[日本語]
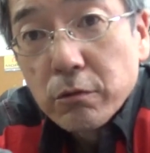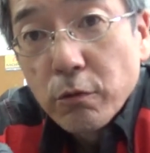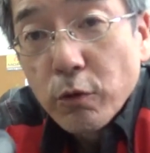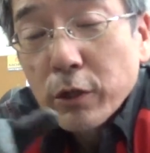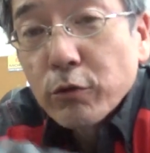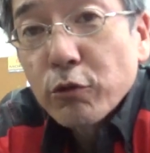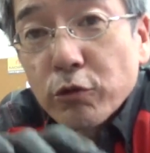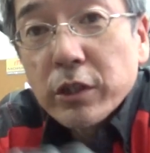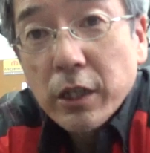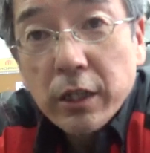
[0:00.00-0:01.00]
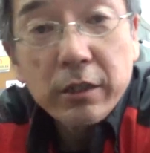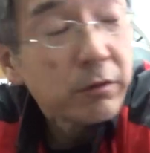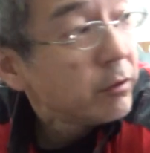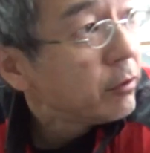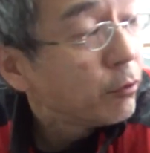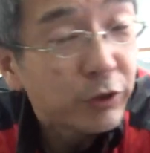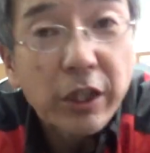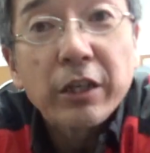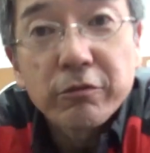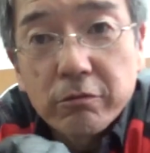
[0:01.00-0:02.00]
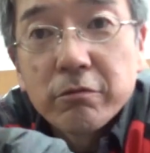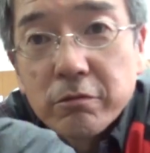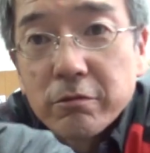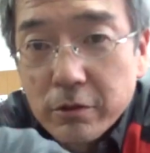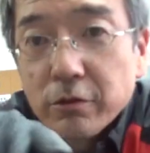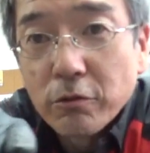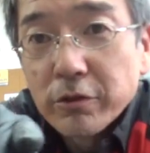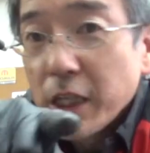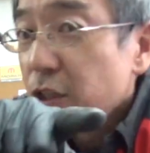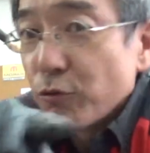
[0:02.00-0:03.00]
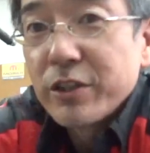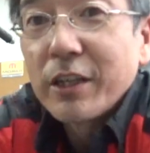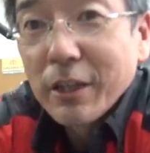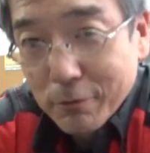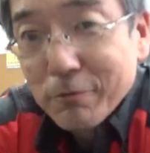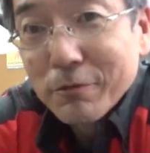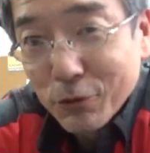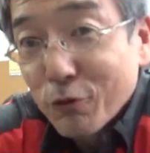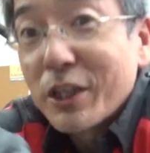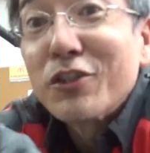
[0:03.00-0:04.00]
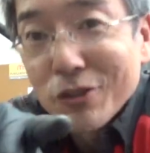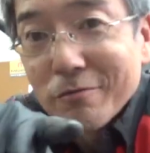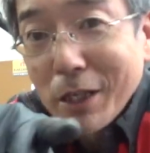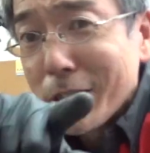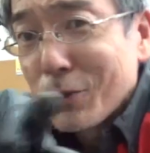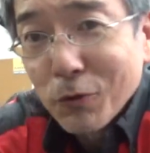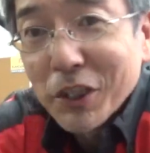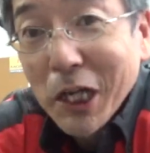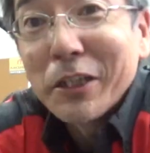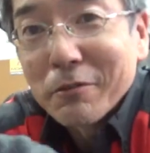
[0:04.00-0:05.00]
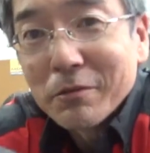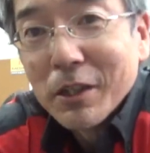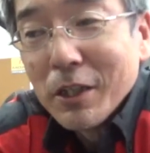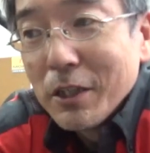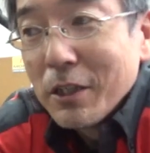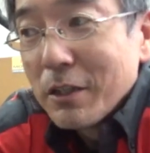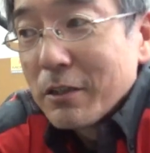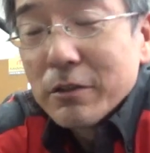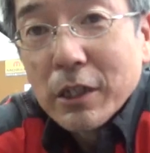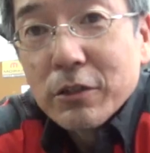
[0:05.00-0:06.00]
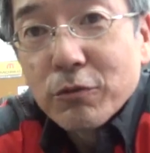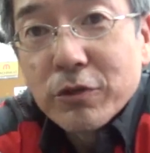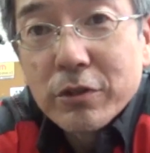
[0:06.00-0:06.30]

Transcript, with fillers: 他の業者がのじゃないそう何ぞんさんが直接何ぞんって書いてある何ぞん